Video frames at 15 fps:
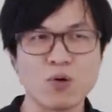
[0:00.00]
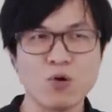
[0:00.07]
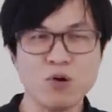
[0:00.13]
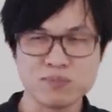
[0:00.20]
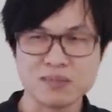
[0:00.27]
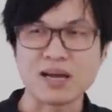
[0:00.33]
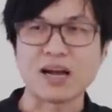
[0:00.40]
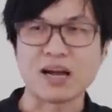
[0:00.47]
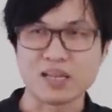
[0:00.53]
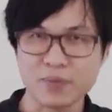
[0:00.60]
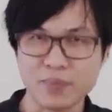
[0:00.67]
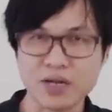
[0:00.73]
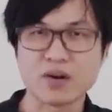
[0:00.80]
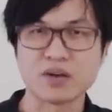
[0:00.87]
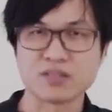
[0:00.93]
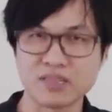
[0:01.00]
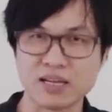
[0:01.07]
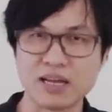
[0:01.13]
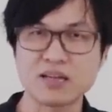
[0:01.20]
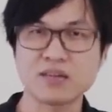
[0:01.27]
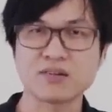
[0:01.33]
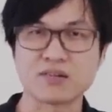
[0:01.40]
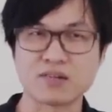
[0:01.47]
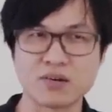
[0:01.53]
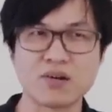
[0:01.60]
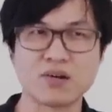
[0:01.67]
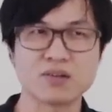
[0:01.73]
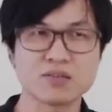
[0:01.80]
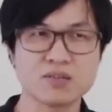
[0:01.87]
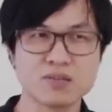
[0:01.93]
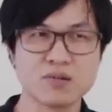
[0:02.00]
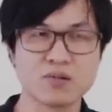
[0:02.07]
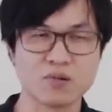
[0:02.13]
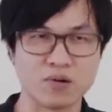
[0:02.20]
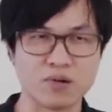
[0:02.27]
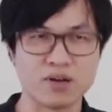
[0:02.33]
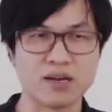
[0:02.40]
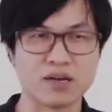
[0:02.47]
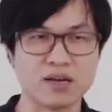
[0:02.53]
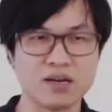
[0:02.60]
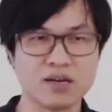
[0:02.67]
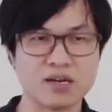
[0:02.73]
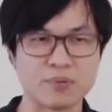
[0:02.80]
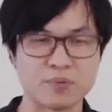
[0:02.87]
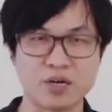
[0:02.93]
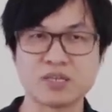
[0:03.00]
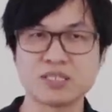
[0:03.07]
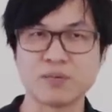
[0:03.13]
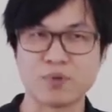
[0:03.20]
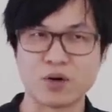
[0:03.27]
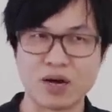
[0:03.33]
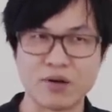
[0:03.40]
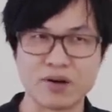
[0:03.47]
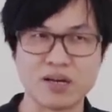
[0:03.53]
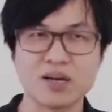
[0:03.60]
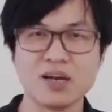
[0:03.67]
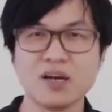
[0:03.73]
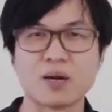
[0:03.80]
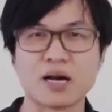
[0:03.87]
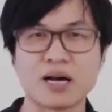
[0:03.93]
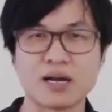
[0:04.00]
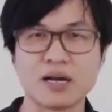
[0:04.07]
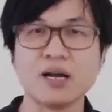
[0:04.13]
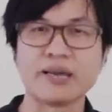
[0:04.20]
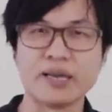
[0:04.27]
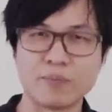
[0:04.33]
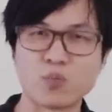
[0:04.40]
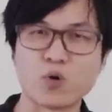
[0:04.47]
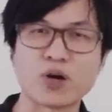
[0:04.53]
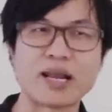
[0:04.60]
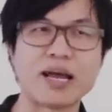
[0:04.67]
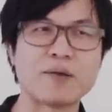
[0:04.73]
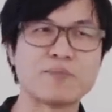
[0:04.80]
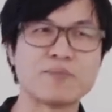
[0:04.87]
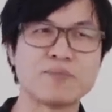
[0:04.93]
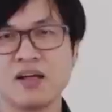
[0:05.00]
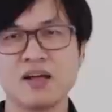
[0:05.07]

รูปถ่ายที่เป็นคอนเทนต์ของน้องๆทุกคนเนี่ยกับคอนเซปต์ของเขาเนี่ยมาเขียนโปรแกรม